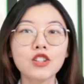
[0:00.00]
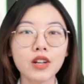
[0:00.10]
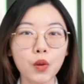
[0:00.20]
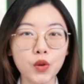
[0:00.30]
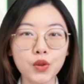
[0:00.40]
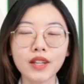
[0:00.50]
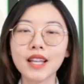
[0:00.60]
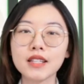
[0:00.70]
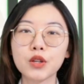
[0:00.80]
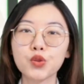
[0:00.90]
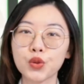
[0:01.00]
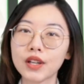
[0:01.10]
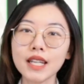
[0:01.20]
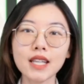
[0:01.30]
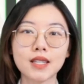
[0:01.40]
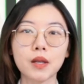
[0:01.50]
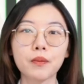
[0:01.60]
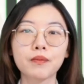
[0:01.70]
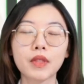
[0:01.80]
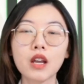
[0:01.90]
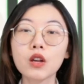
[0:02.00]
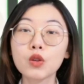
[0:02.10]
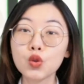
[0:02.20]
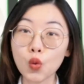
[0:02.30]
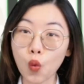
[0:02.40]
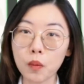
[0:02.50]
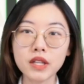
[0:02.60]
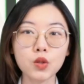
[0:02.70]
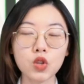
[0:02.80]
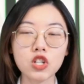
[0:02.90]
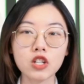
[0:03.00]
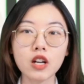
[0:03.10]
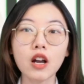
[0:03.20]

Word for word: 这里我就跟大家举一个例子。据我们所知，